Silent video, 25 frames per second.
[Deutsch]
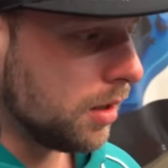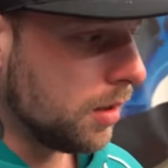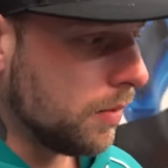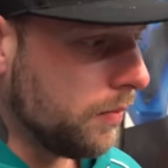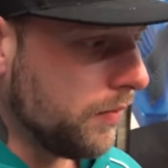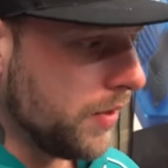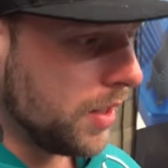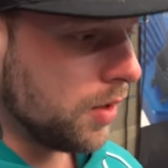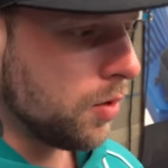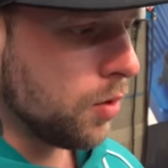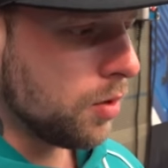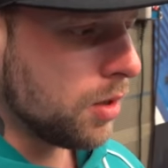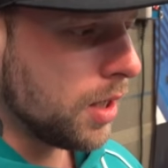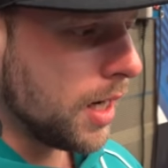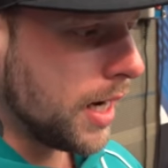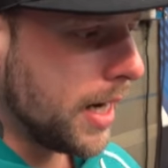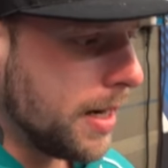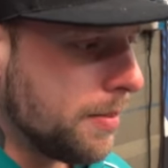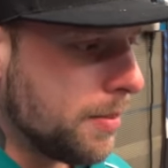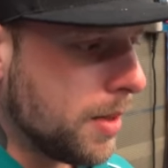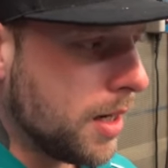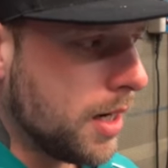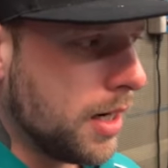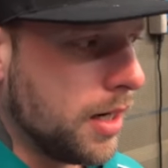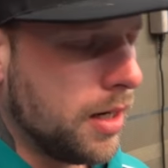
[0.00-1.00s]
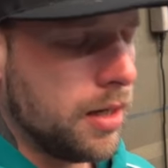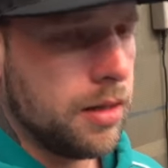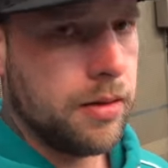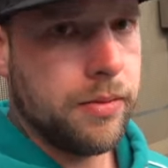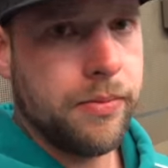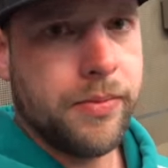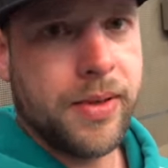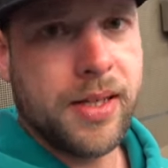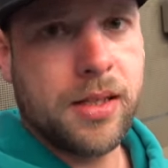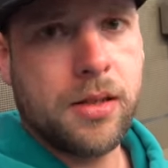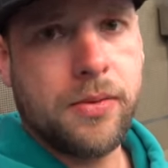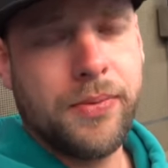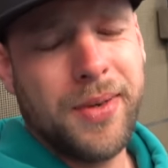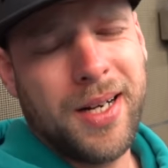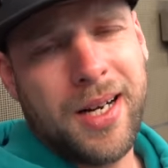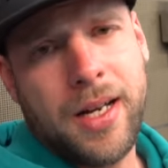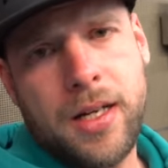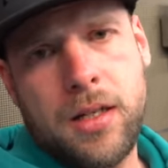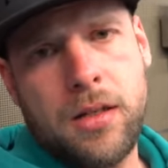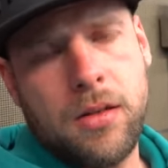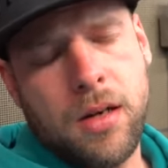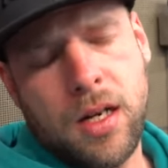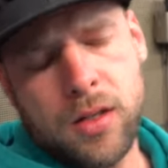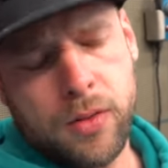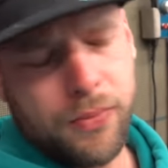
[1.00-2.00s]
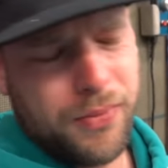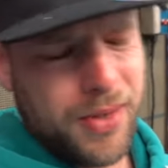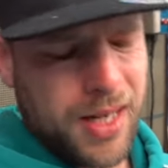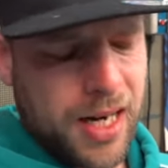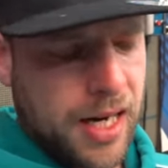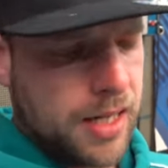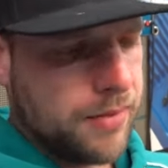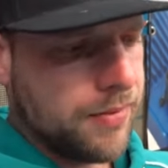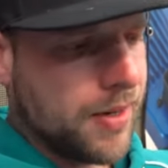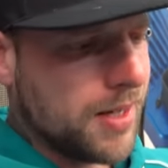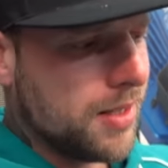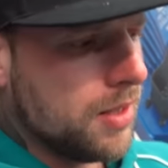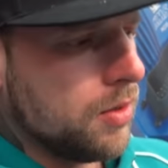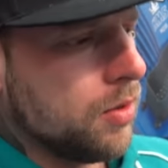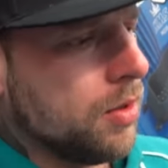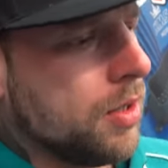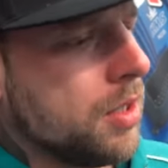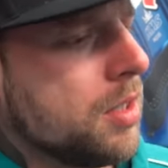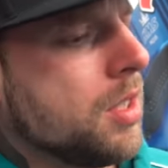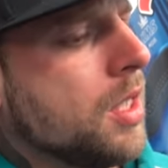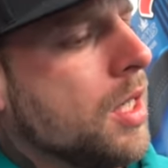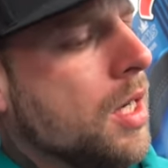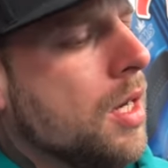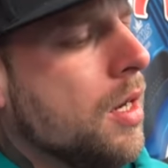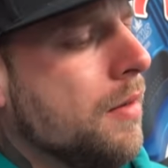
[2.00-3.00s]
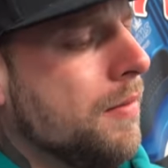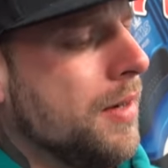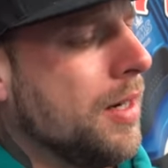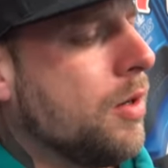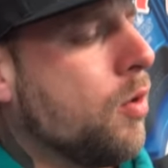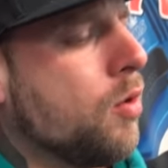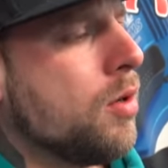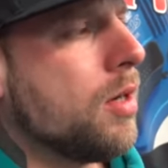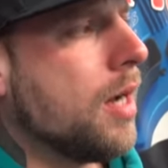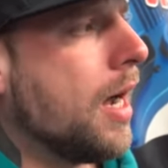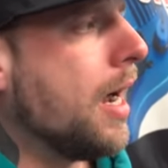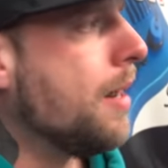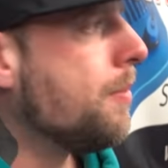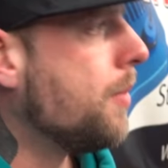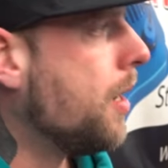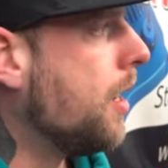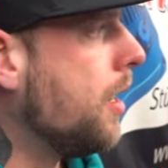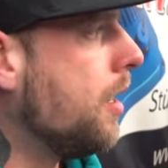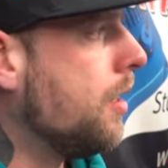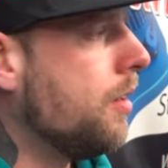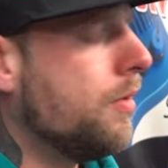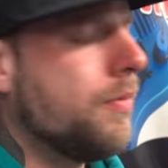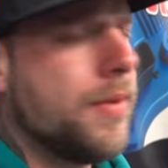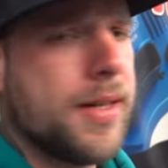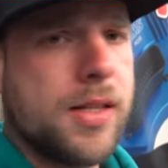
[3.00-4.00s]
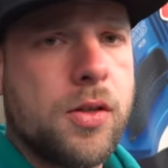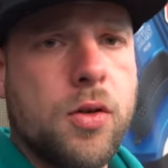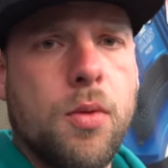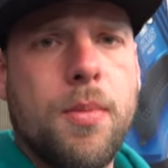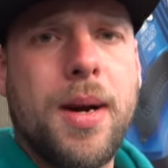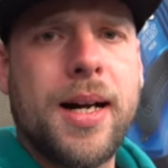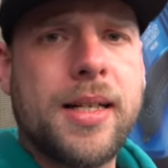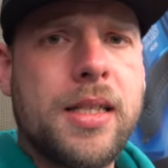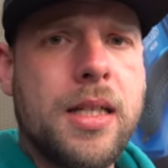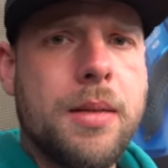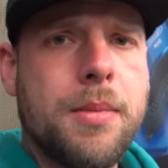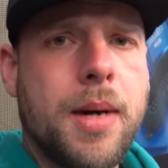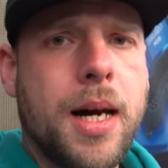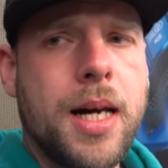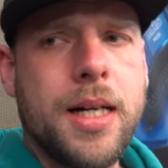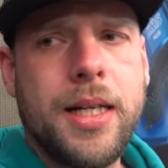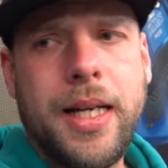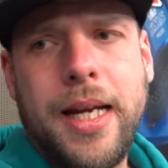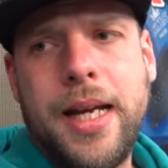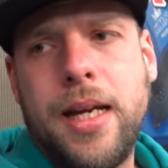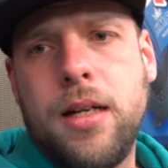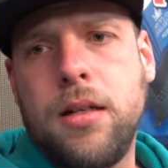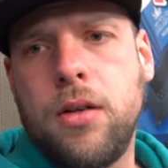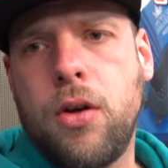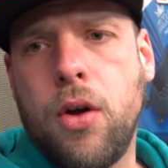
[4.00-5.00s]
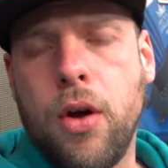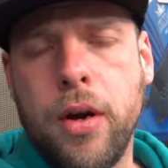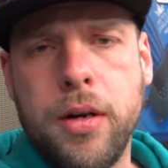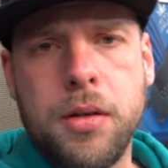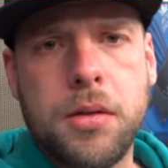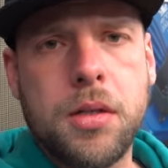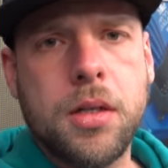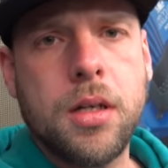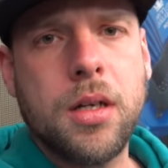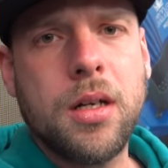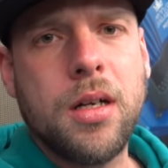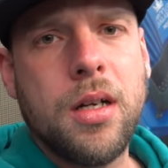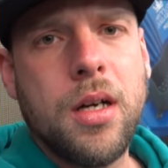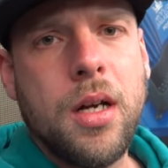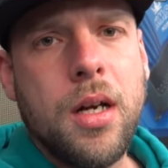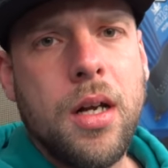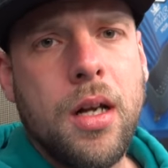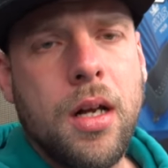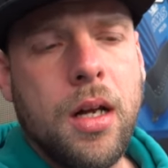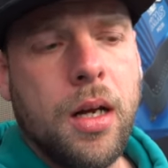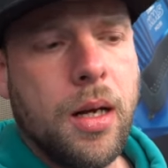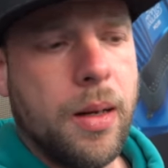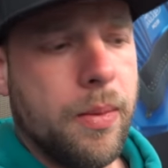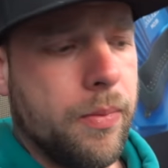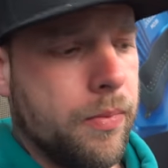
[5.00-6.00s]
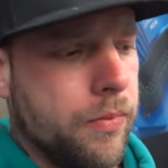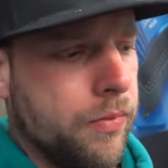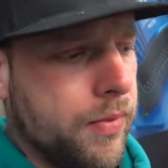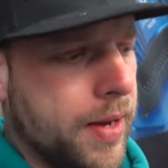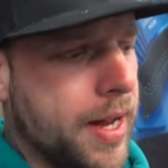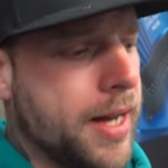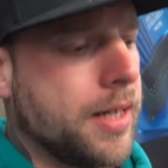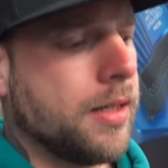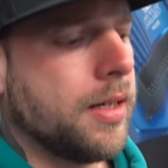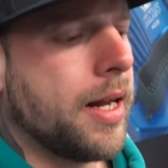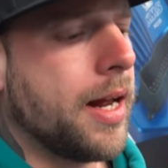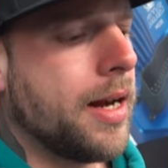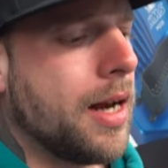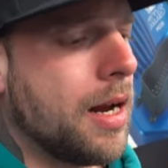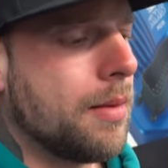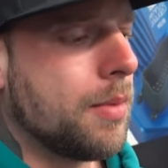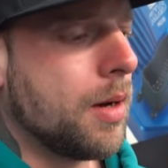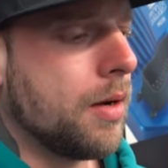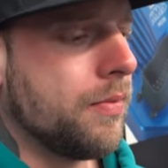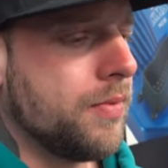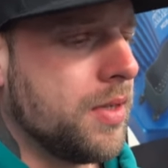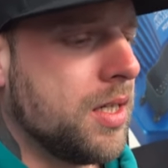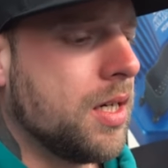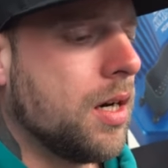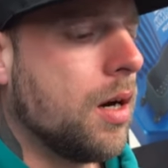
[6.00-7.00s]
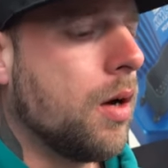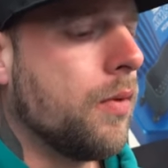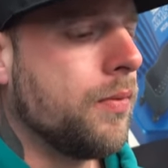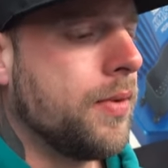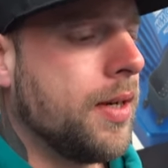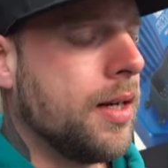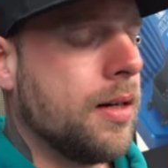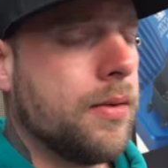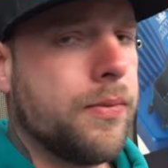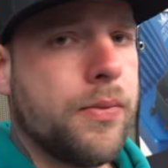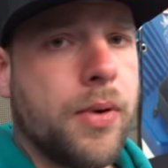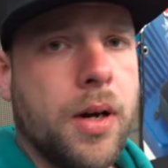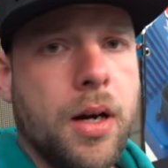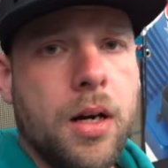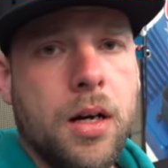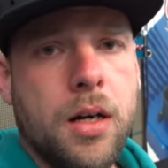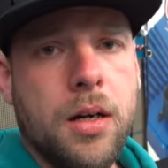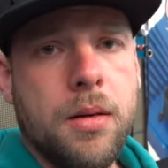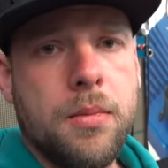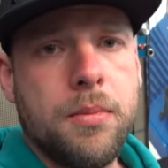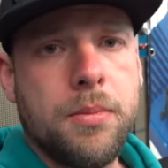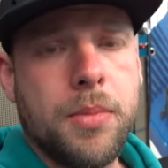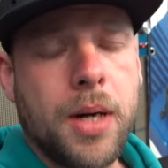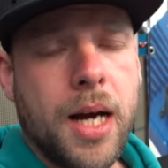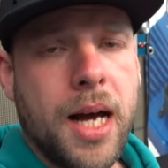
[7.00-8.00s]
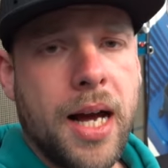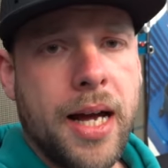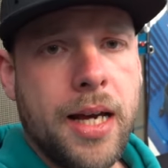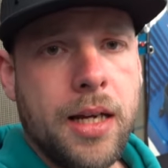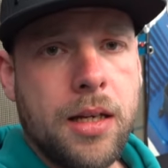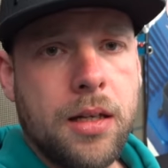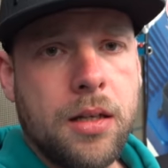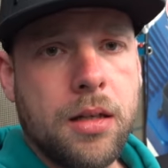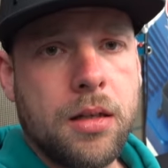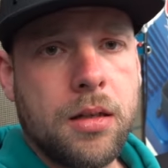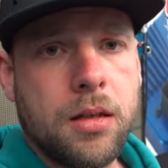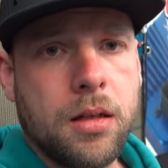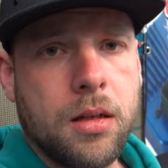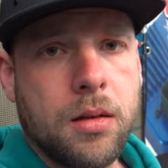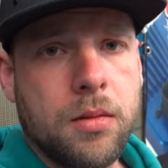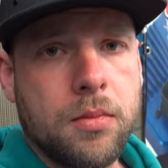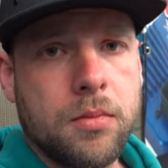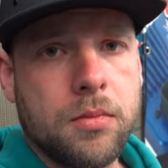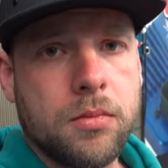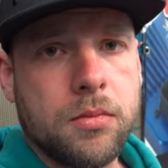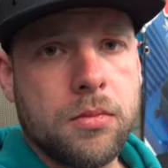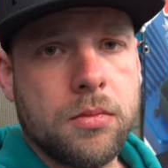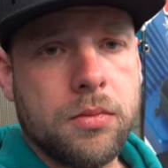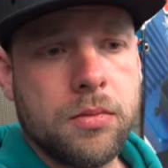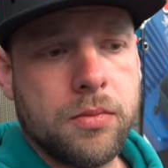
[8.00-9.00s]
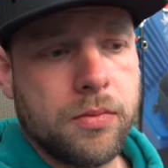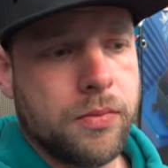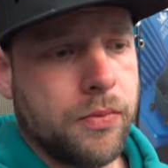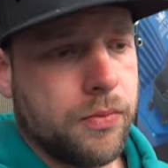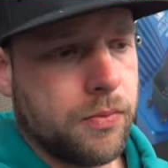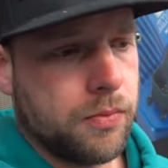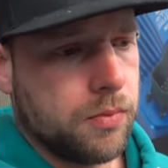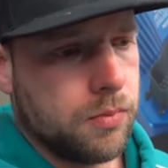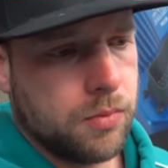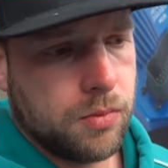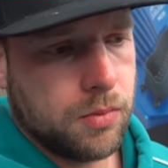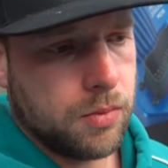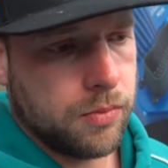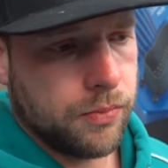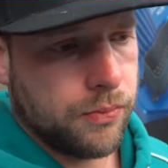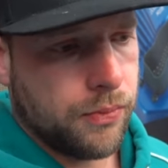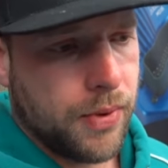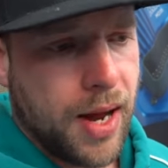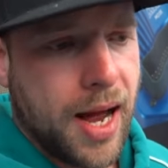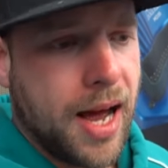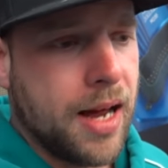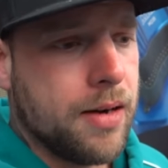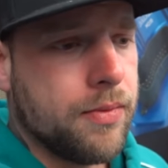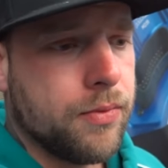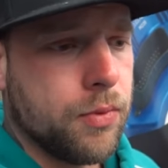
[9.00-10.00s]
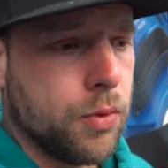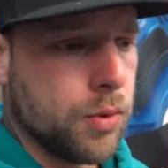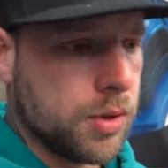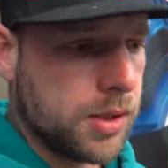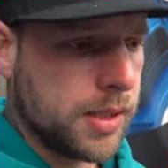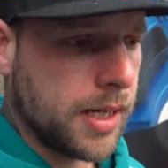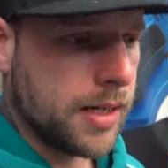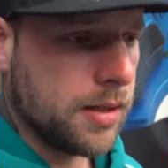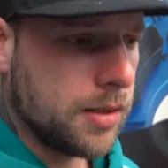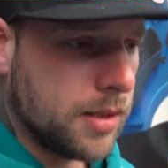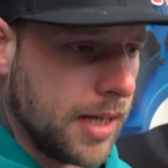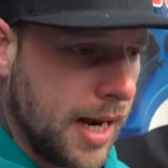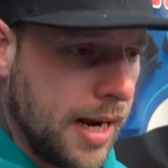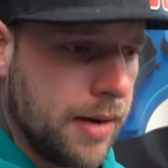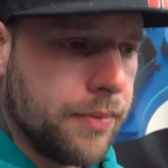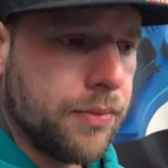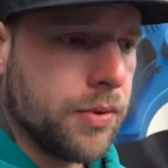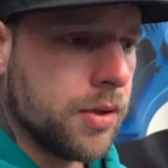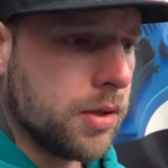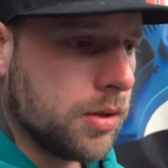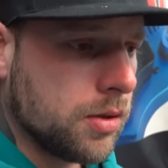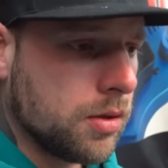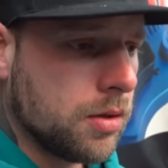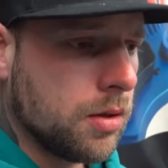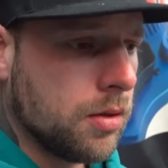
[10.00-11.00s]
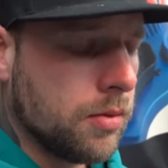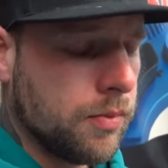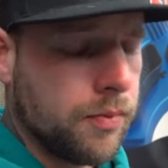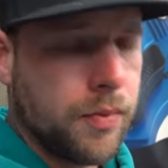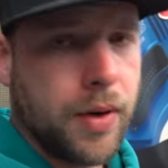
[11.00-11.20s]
Ähm, wir gucken einmal, was vielleicht, also vielleicht weiß ich noch nicht, wir gucken einmal, was so maximal gehen könnte, ähm, werden dann aber wieder auf jeden Fall im Bereich ähm, fahren, wo es dann safe ist.